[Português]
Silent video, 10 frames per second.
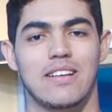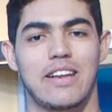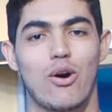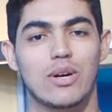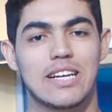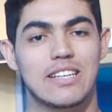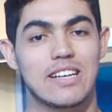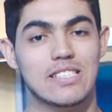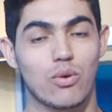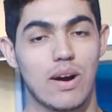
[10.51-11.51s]
Na rodada
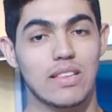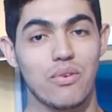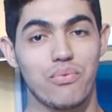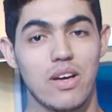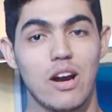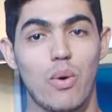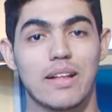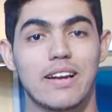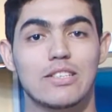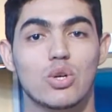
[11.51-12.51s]
desta quarta-feira, o
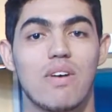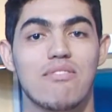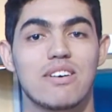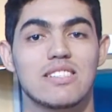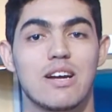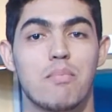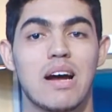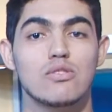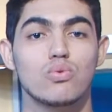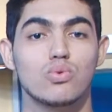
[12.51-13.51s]
Atlético vai fazer
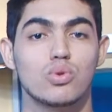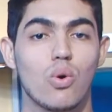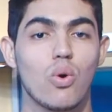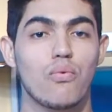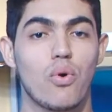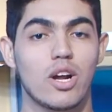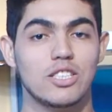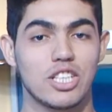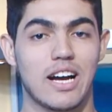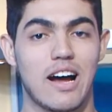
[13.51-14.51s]
mais um jogo fora
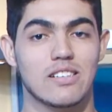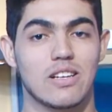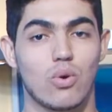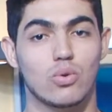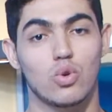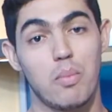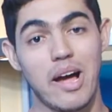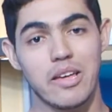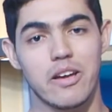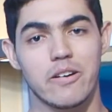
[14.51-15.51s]
de casa, contra o
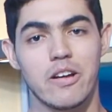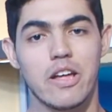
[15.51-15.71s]
Bahia,